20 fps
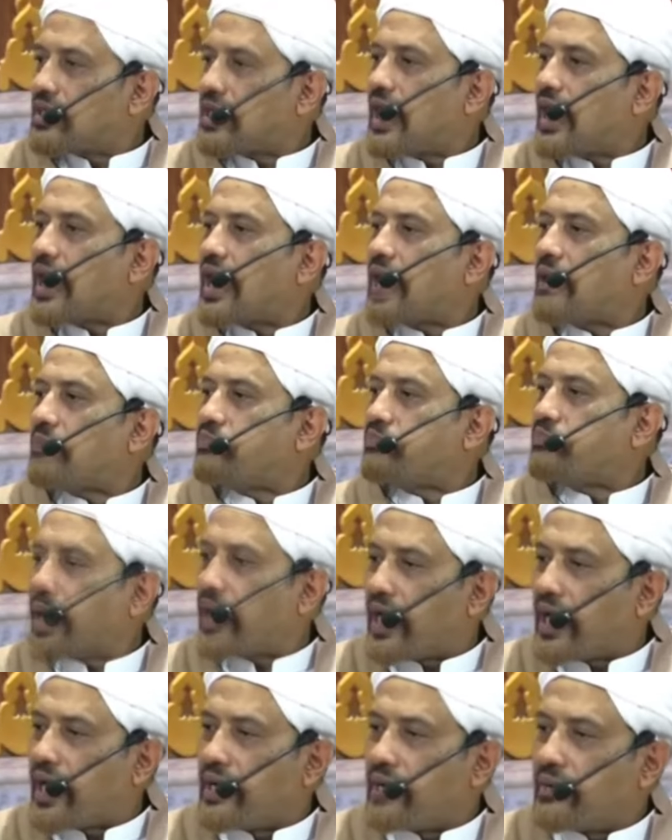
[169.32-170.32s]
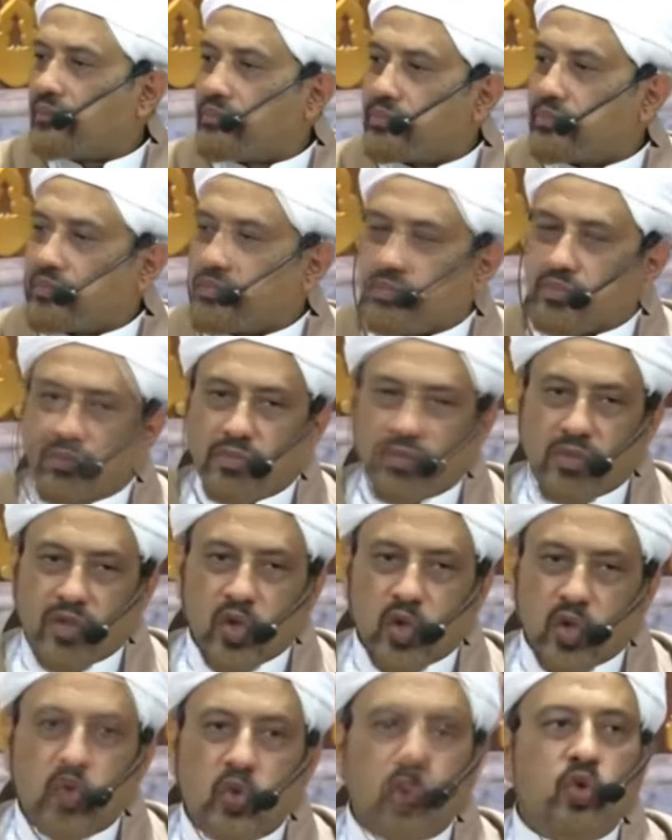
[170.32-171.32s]
salah kaprah
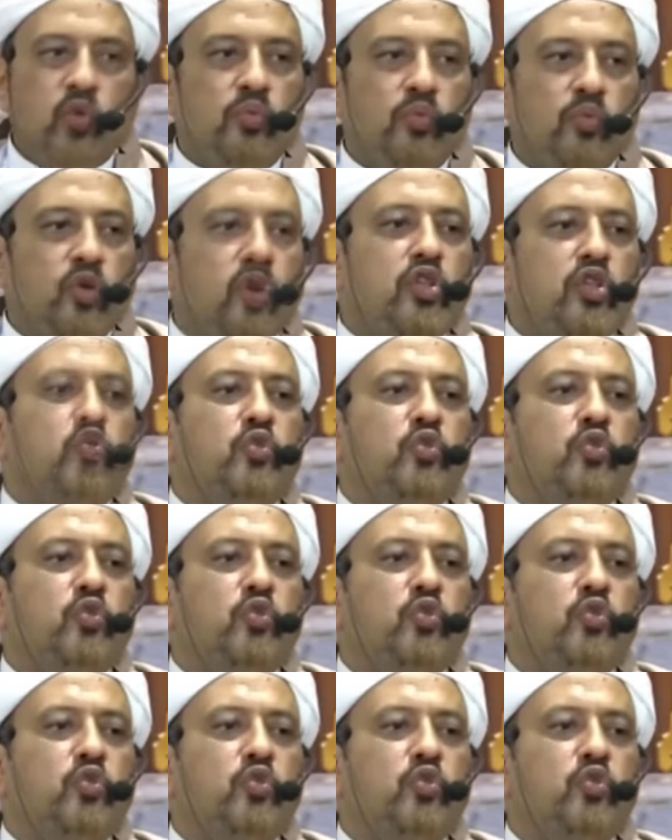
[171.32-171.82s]
umroh